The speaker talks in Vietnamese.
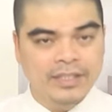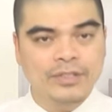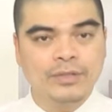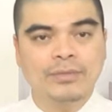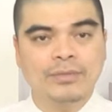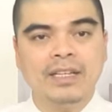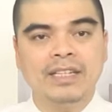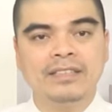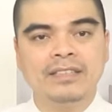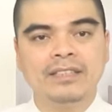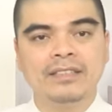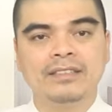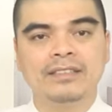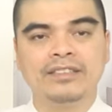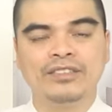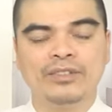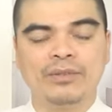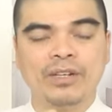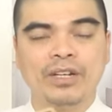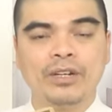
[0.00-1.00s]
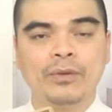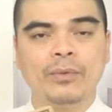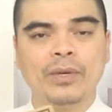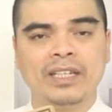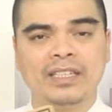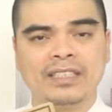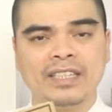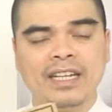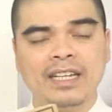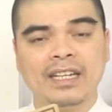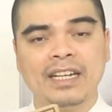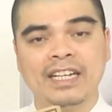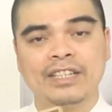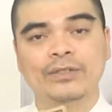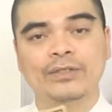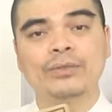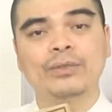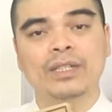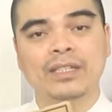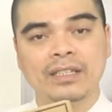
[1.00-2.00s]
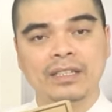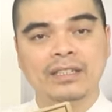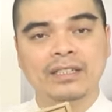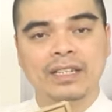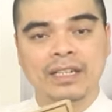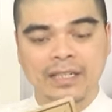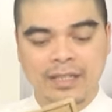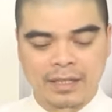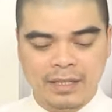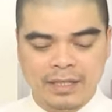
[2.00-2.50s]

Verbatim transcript: chúng ta sẽ sử dụng cái quyển sách Ngày Tốt Toàn Thư nhé.